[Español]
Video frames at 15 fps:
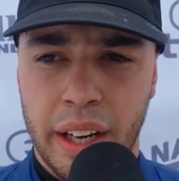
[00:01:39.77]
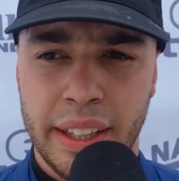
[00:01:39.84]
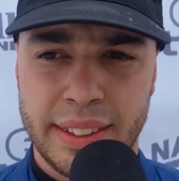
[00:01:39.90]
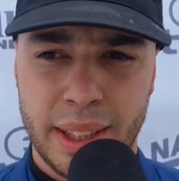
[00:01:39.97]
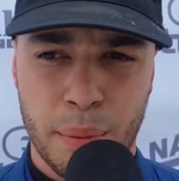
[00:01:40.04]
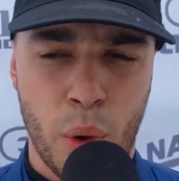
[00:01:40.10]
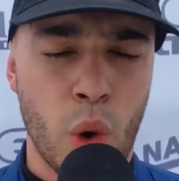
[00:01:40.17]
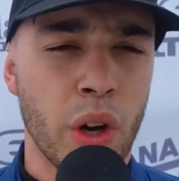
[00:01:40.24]

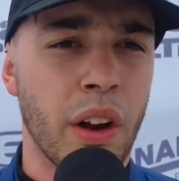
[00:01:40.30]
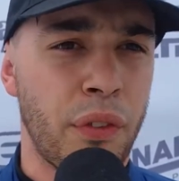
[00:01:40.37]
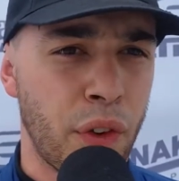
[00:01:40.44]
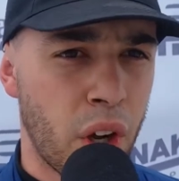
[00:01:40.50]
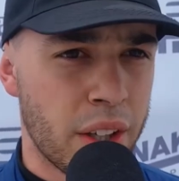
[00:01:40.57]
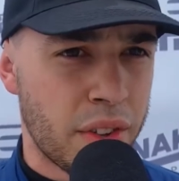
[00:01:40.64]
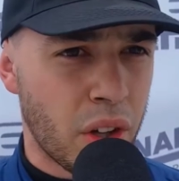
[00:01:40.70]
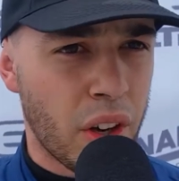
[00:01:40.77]
Hicimos un
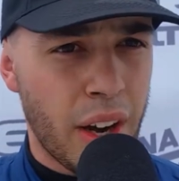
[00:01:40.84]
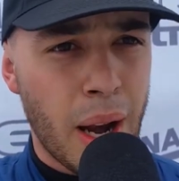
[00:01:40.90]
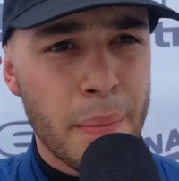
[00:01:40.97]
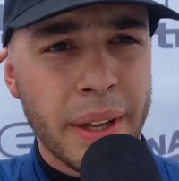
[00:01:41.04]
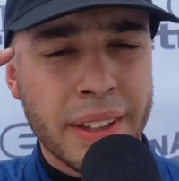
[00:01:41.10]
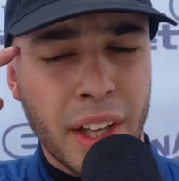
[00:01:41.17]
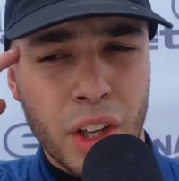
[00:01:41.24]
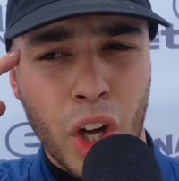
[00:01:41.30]
esfuerzo
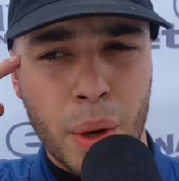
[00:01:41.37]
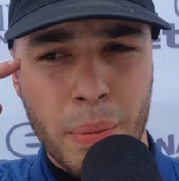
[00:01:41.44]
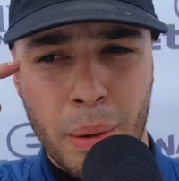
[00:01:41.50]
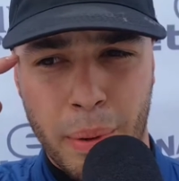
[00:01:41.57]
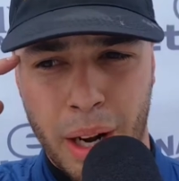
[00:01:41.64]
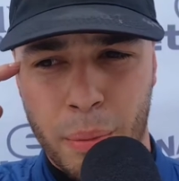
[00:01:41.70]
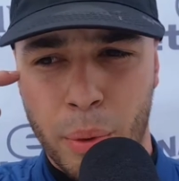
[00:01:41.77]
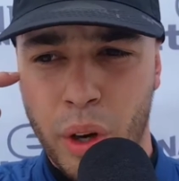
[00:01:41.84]
realmente
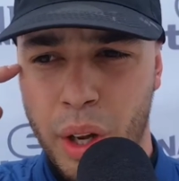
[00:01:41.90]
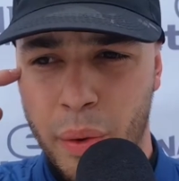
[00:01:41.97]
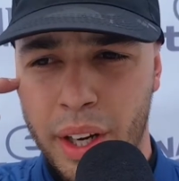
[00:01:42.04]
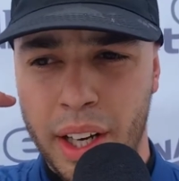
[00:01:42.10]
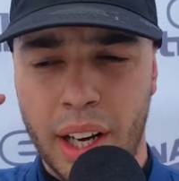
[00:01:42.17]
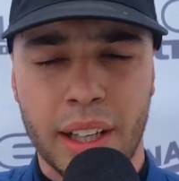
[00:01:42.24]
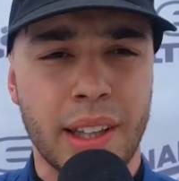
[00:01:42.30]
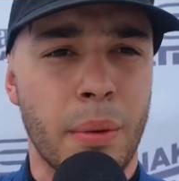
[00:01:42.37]
enorme para poder
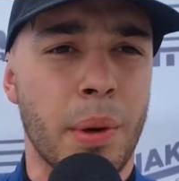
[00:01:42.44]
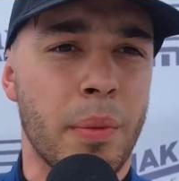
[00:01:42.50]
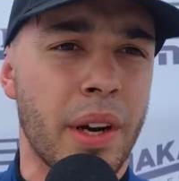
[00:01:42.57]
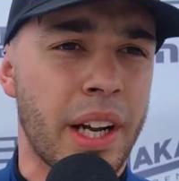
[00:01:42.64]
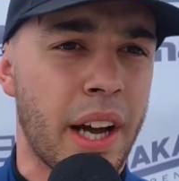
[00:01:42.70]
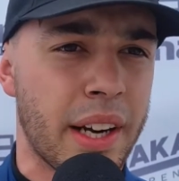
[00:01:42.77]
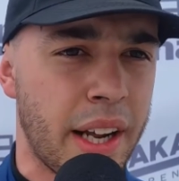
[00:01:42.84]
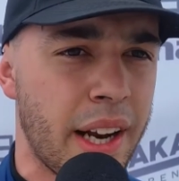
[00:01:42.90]
venir a esta
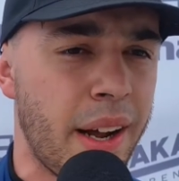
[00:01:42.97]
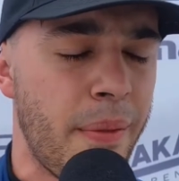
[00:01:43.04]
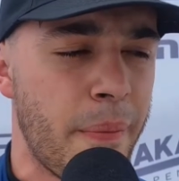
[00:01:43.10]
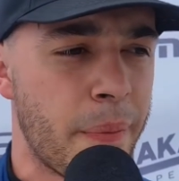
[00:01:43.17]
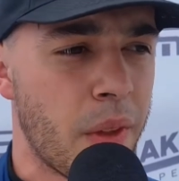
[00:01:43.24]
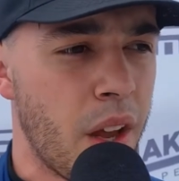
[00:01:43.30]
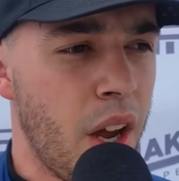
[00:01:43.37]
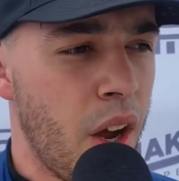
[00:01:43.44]
primera carrera.
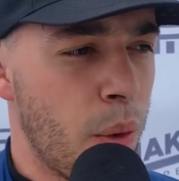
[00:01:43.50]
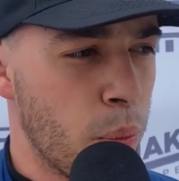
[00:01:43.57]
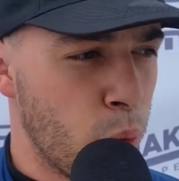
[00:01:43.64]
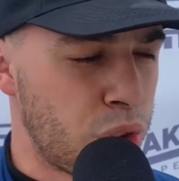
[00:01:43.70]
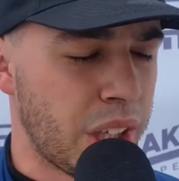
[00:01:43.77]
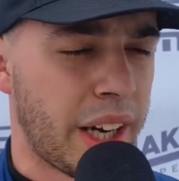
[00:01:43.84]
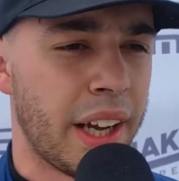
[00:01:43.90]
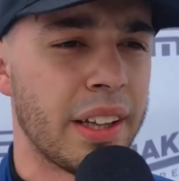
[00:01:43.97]

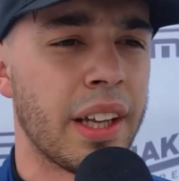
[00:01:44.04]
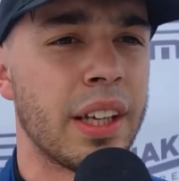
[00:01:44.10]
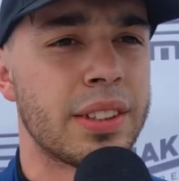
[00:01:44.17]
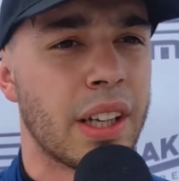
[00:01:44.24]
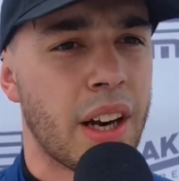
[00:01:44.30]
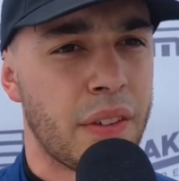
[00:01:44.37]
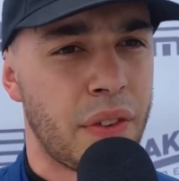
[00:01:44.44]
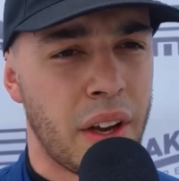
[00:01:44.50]
Mucha gente de
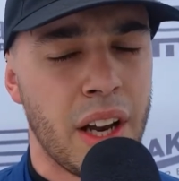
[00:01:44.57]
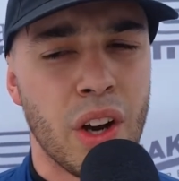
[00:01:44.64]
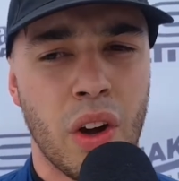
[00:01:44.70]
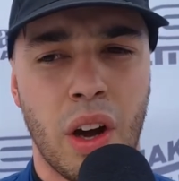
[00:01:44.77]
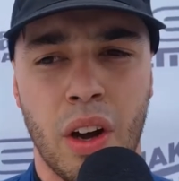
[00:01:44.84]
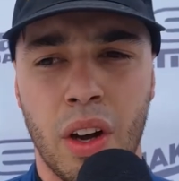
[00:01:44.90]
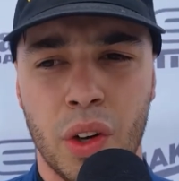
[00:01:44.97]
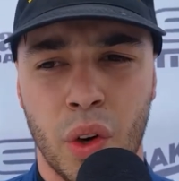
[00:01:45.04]
San Rafael
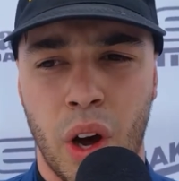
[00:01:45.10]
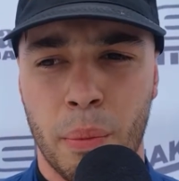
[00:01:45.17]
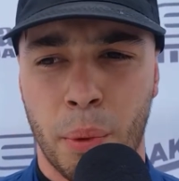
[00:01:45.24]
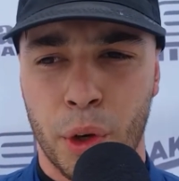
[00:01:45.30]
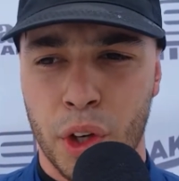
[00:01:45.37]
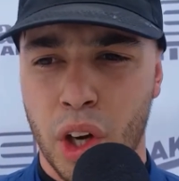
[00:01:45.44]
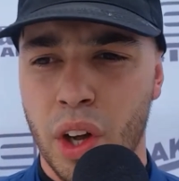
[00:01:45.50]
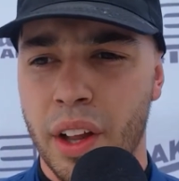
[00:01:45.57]
nos,
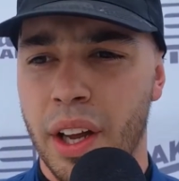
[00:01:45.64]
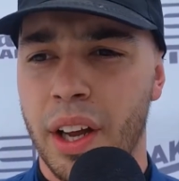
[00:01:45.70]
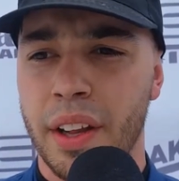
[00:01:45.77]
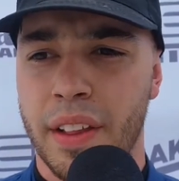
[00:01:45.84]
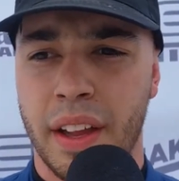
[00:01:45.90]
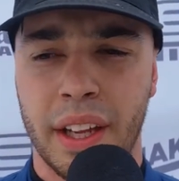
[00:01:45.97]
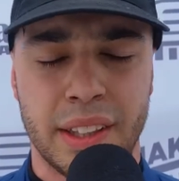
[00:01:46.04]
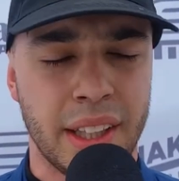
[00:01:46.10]
apoyó,
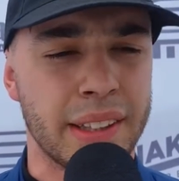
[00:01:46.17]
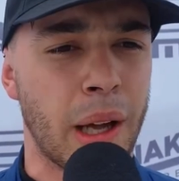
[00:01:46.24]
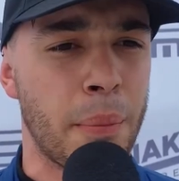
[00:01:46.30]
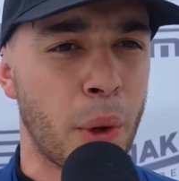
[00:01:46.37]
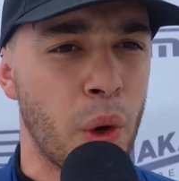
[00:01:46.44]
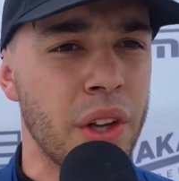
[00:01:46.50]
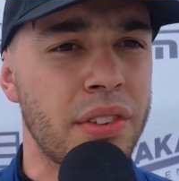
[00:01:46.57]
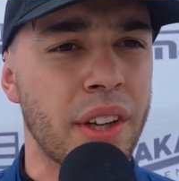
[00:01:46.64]
de, distintas
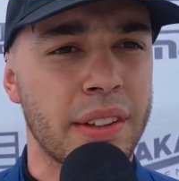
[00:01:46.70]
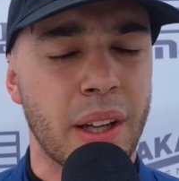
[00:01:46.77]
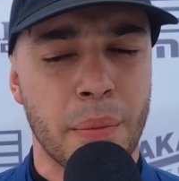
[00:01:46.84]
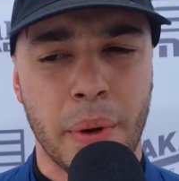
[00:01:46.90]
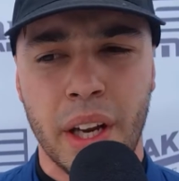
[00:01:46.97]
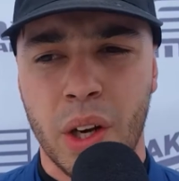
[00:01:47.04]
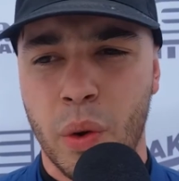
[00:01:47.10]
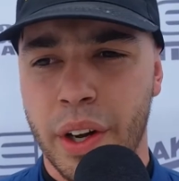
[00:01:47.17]
provincias
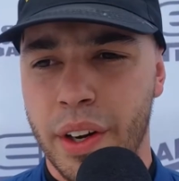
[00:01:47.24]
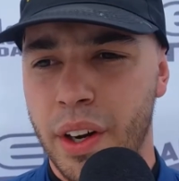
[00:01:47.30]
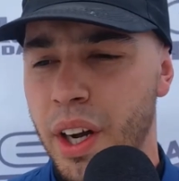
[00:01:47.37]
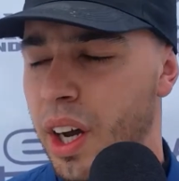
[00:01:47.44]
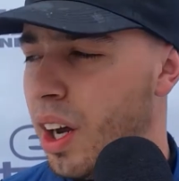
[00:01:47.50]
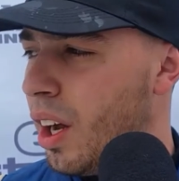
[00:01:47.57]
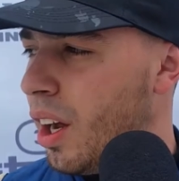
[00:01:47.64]
también y bueno,